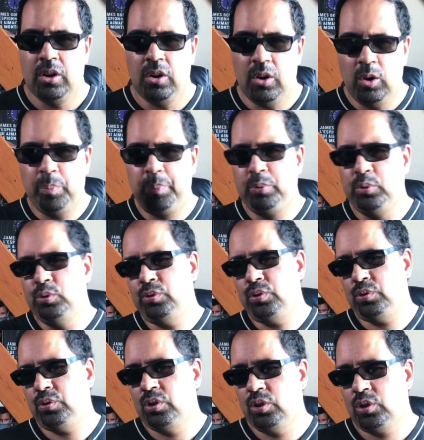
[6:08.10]
En
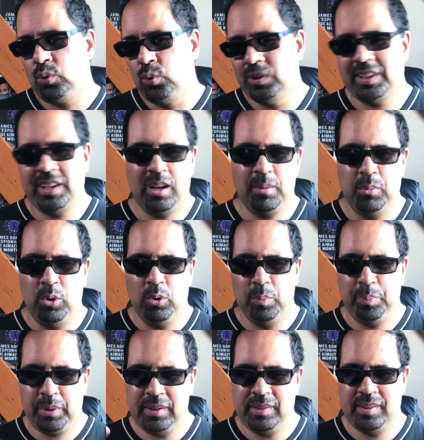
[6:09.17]
plus, contrairement aux
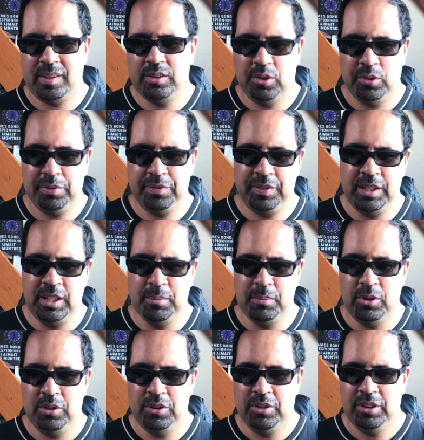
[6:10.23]
précédents
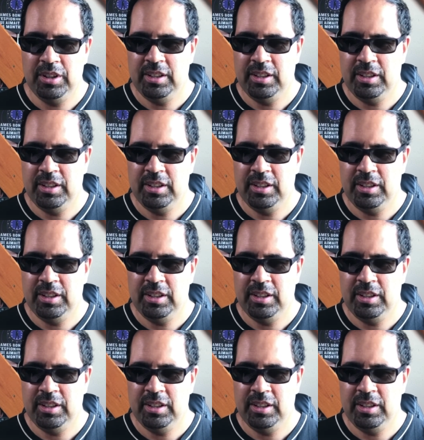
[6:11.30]
films